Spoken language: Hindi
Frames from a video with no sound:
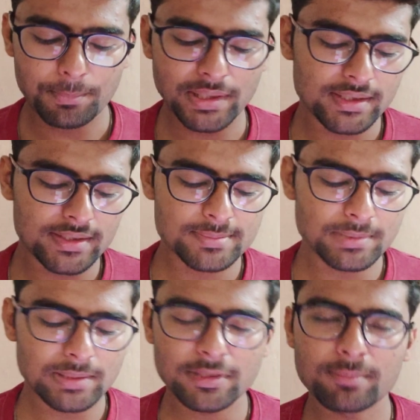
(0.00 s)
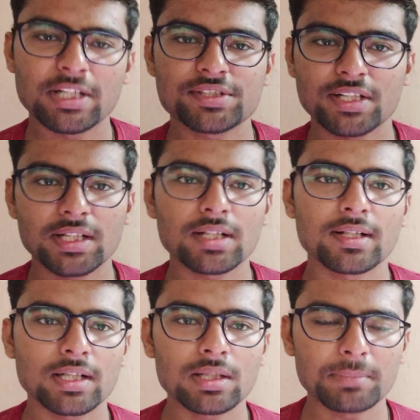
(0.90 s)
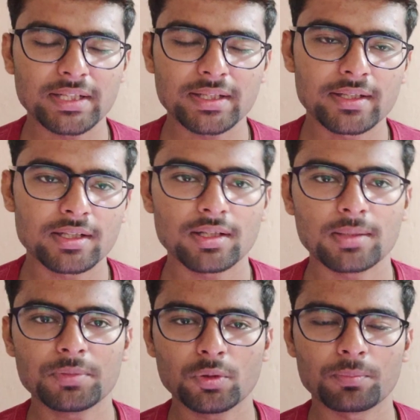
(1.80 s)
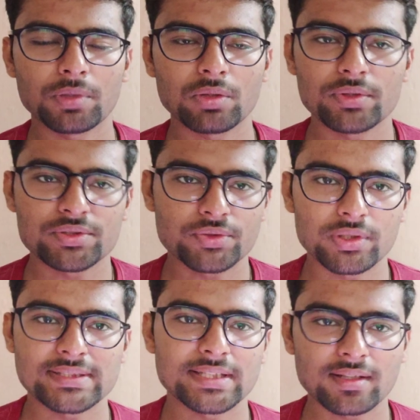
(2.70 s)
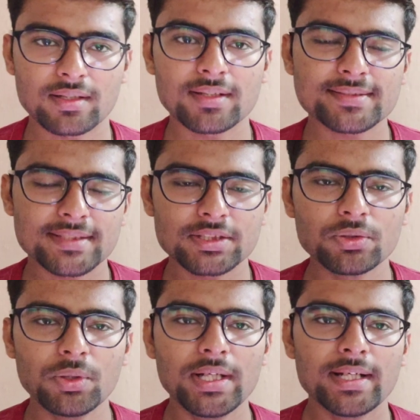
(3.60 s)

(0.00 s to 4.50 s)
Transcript: मैड्रिड स्पेन में मैच रहेगा रियल मैड्रिड का आप होम ग्राउंड इसको कंसिडर कर सकते हो